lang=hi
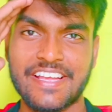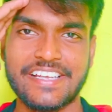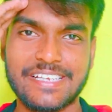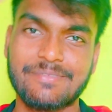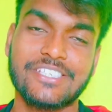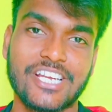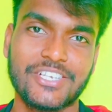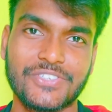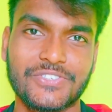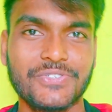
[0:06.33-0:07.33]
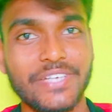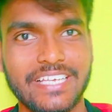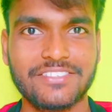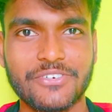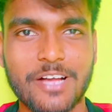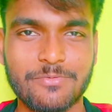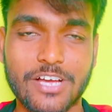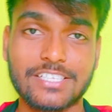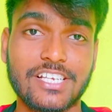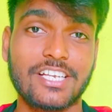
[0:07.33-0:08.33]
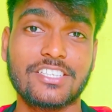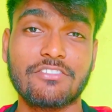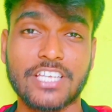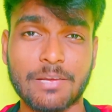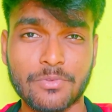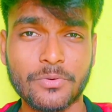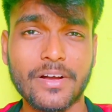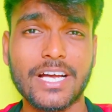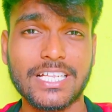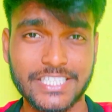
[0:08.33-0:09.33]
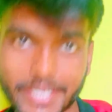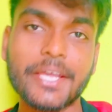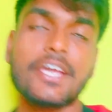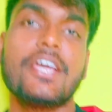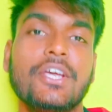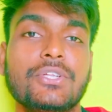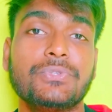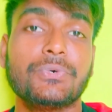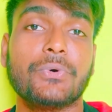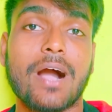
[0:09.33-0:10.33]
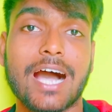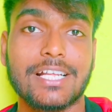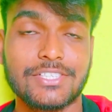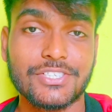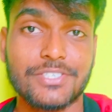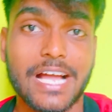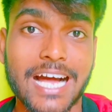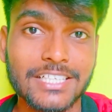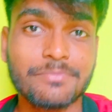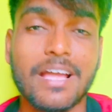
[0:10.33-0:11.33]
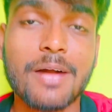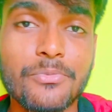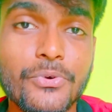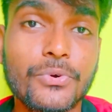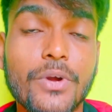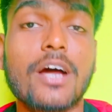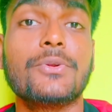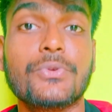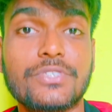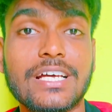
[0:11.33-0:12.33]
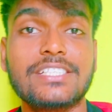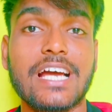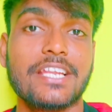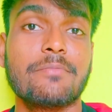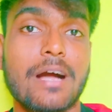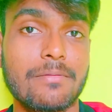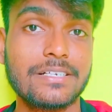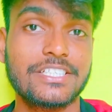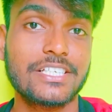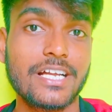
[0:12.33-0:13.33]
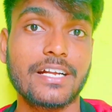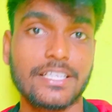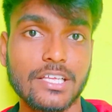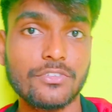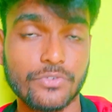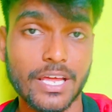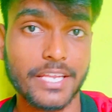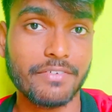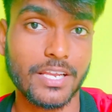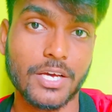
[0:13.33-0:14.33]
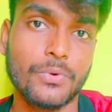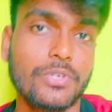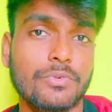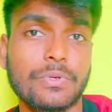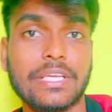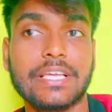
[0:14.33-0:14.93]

नमस्कार दोस्तों कैसे हो आप लोग आशा करता हूँ कि आप लोग अच्छे होंगे तो आज आज मैं आपको अनिरुद्धाचार्य बाबा जी का कथा सुनाने वाला हूँ क्योंकि